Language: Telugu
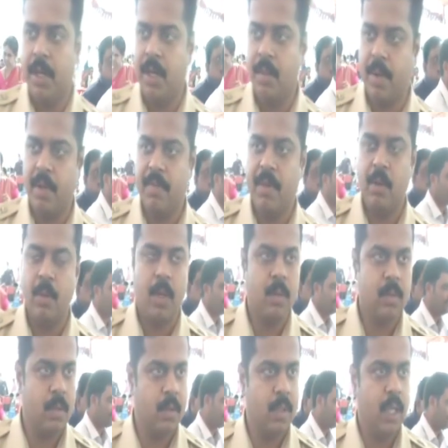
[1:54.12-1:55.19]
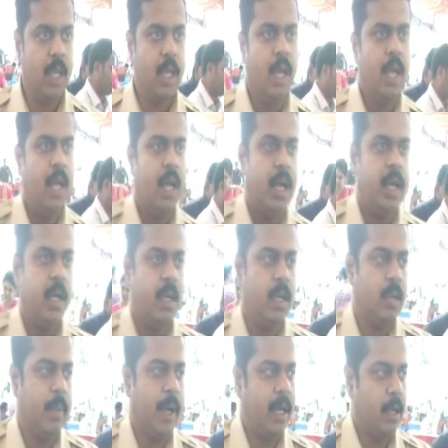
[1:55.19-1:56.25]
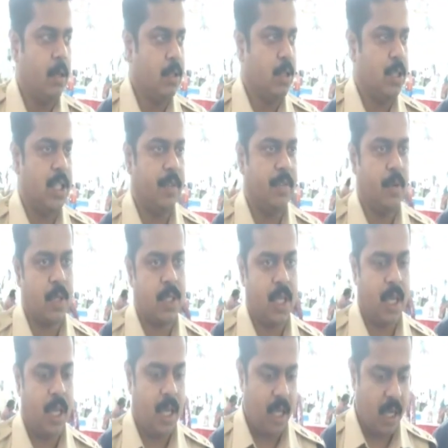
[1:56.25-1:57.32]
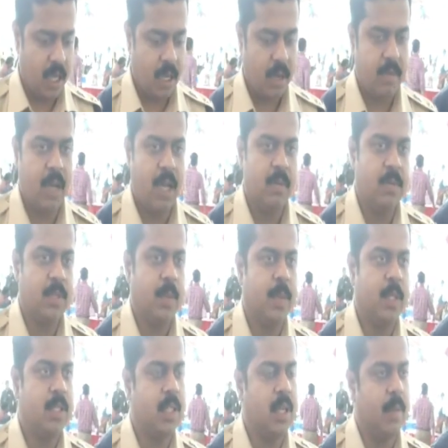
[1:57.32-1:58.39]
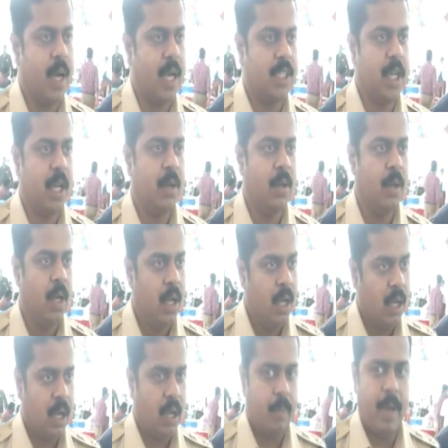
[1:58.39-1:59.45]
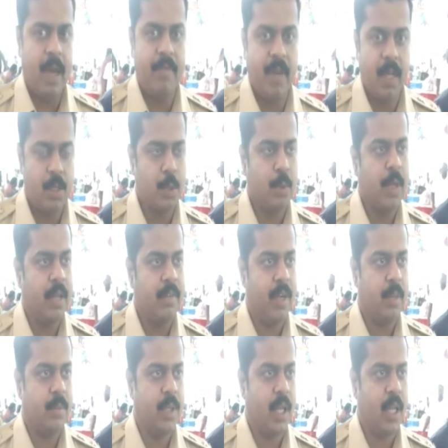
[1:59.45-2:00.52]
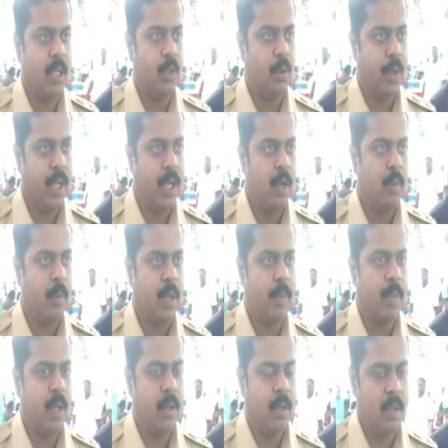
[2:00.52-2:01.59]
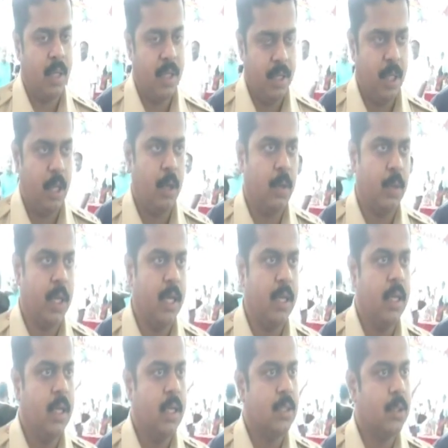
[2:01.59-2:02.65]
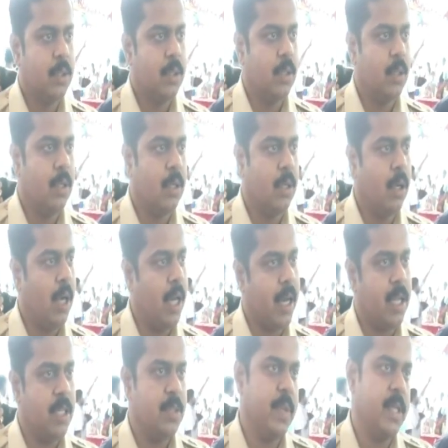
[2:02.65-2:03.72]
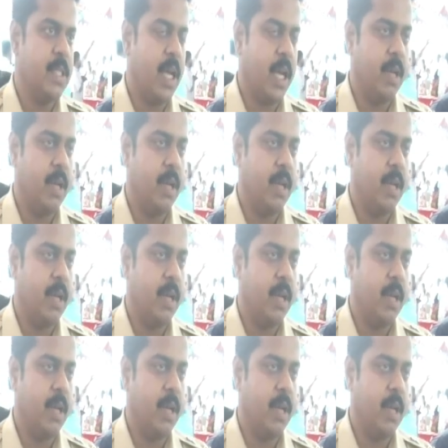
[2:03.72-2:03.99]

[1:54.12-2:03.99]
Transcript: జాయింట్ బ్రీఫింగ్ కూడా ఉంటుంది అండ్ బయట నుంచి వచ్చే ఫోర్స్కి వాళ్ళకు సంబంధించిన భాషలో పాంఫ్లెట్స్ కూడా ఇవ్వడం జరిగింది ఒడియాలో మా హిందీలో కూడా సో ఆల్ అరేంజ్మెంట్స్